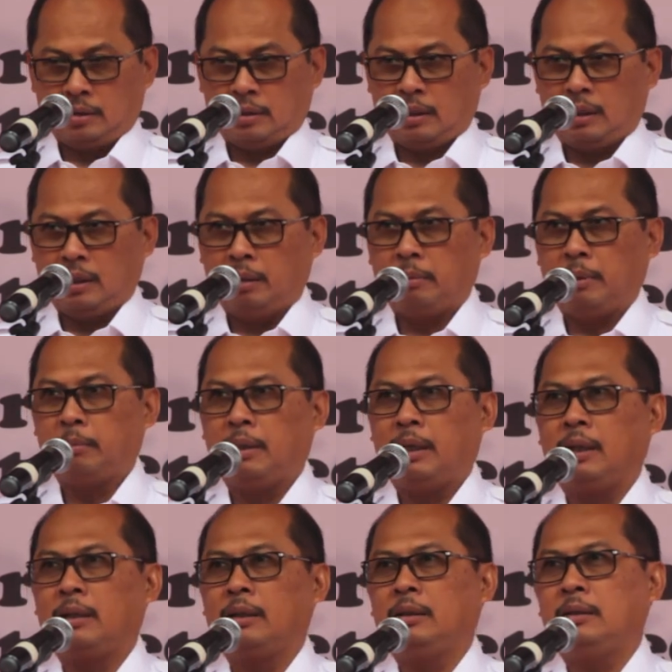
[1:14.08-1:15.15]
Karena
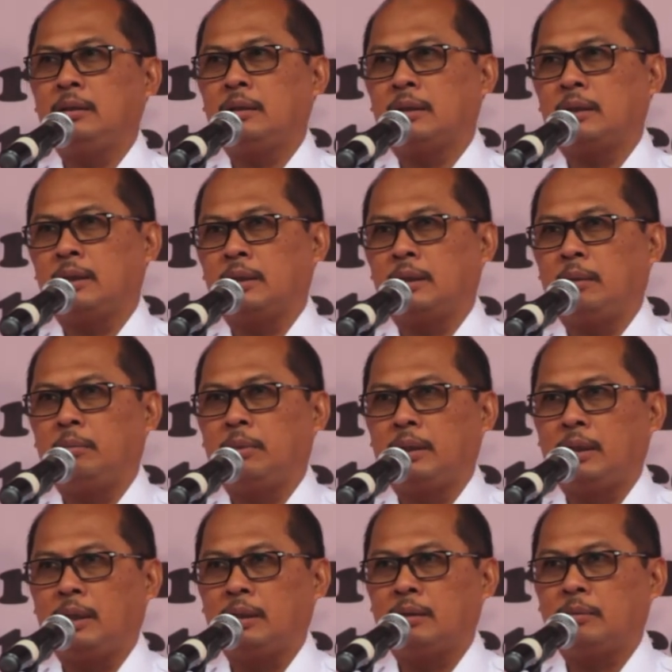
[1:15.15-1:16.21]
memang kita
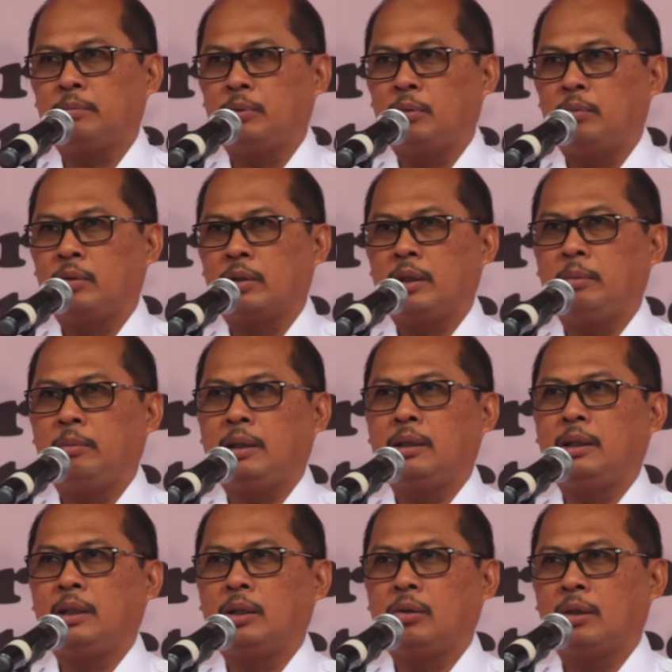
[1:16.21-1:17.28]
melihat
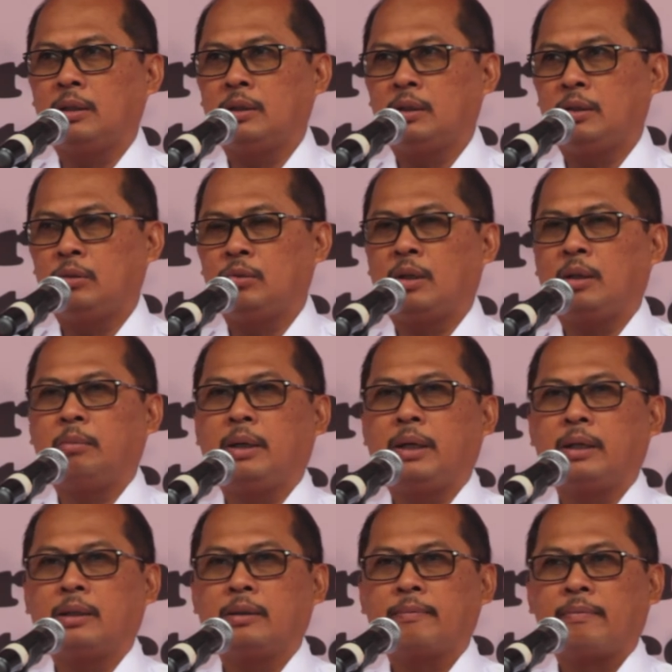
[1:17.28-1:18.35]
pemukiman lingkungan sini sudah
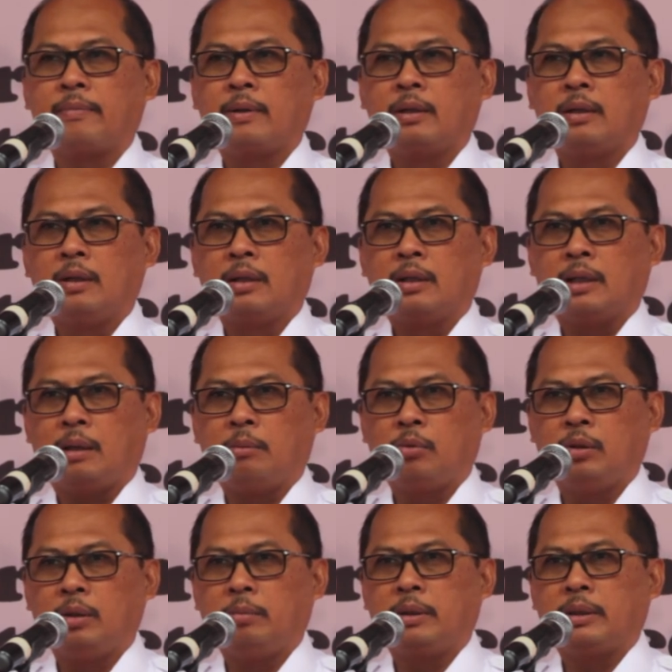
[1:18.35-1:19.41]
baik.
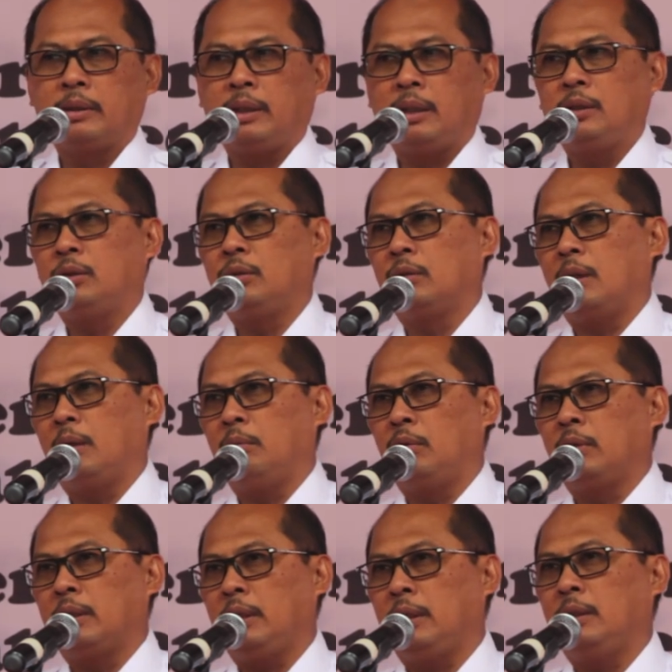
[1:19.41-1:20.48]
Namun demikian juga
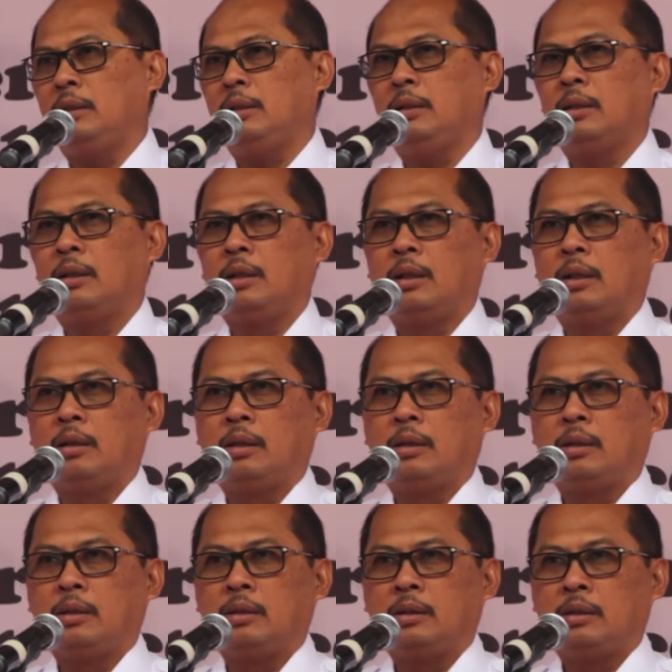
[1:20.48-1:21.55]
mungkin
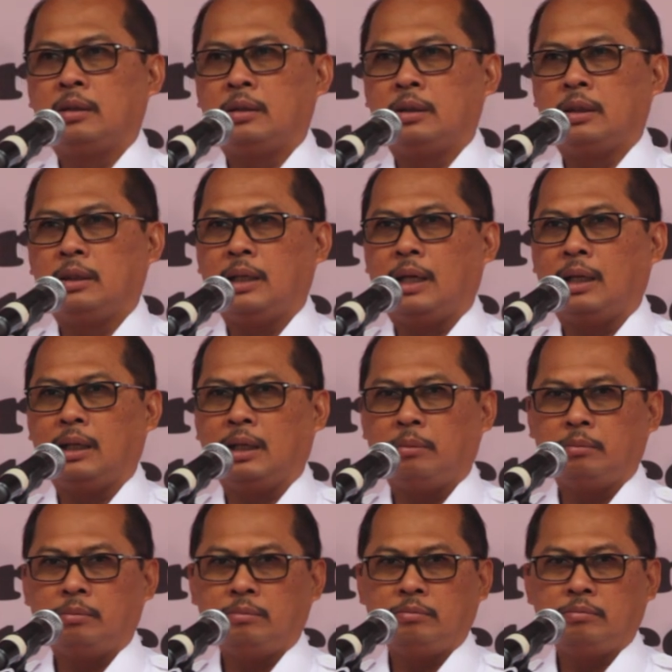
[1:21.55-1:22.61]
di
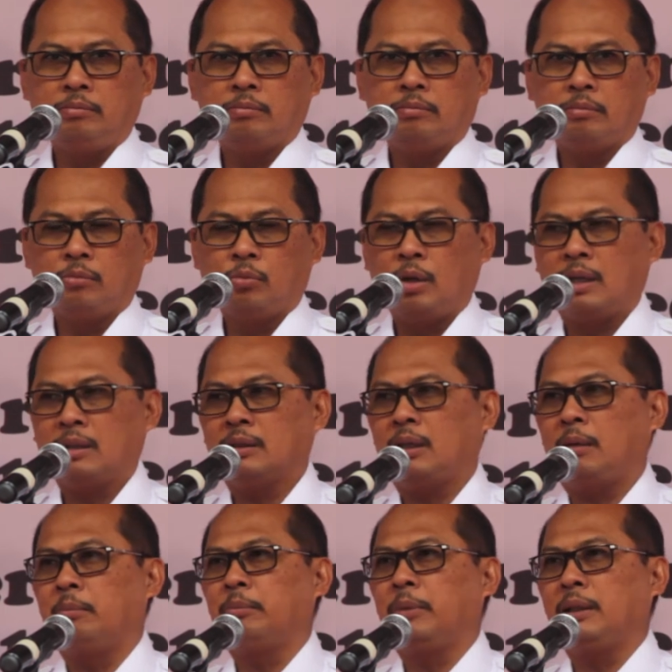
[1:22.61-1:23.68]
dalam buang
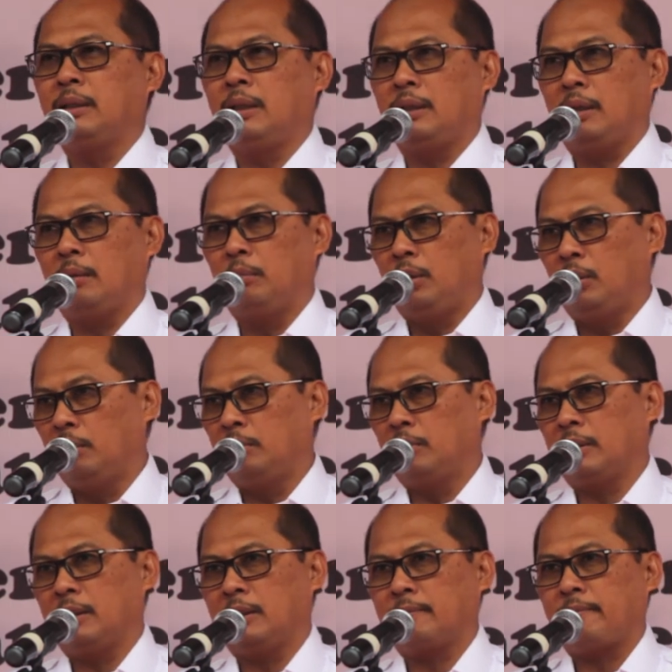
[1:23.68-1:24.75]
sampahnya yang belum
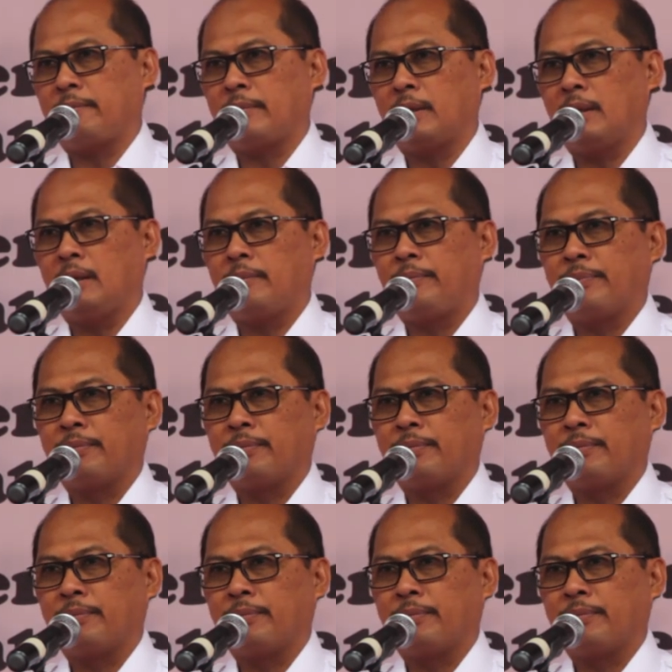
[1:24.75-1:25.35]
mungkin. Ya.